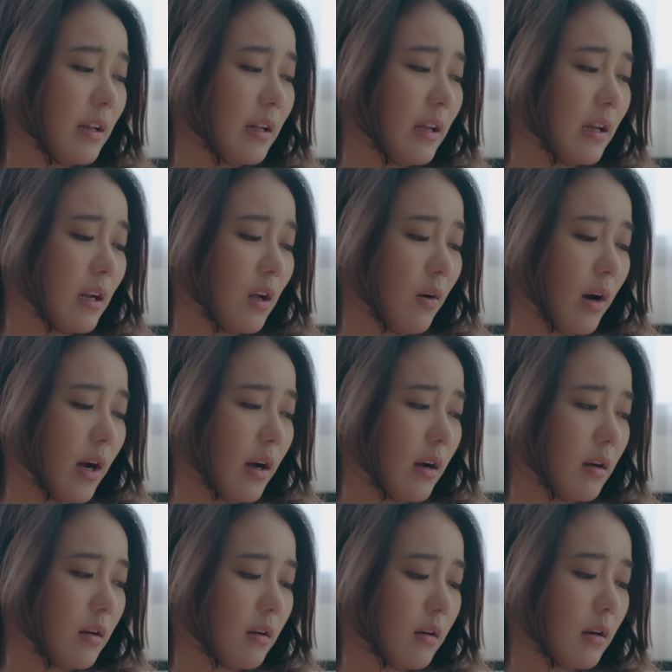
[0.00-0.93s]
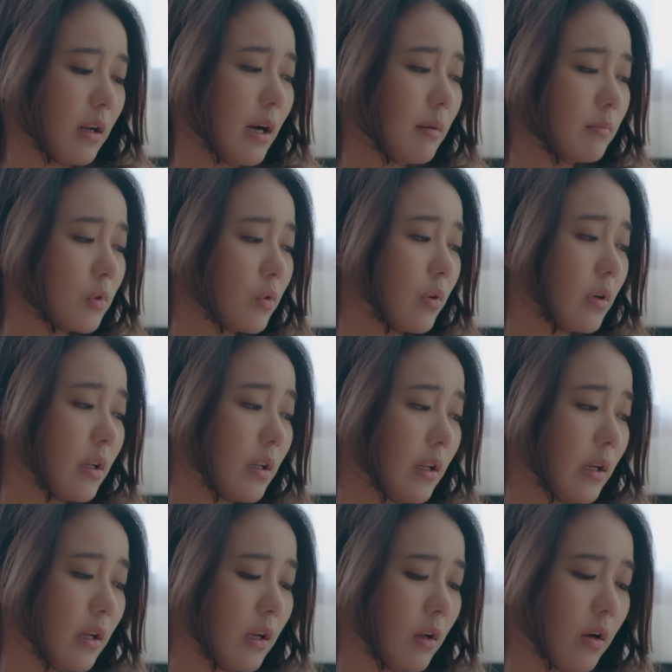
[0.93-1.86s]
ดีๆแล้วอ่ะ ก็ทำตัว
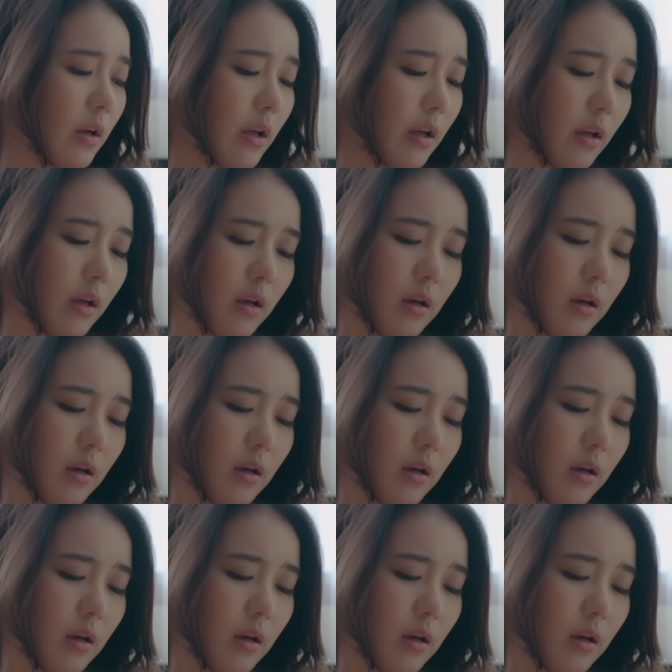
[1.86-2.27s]
ดีๆหน่อย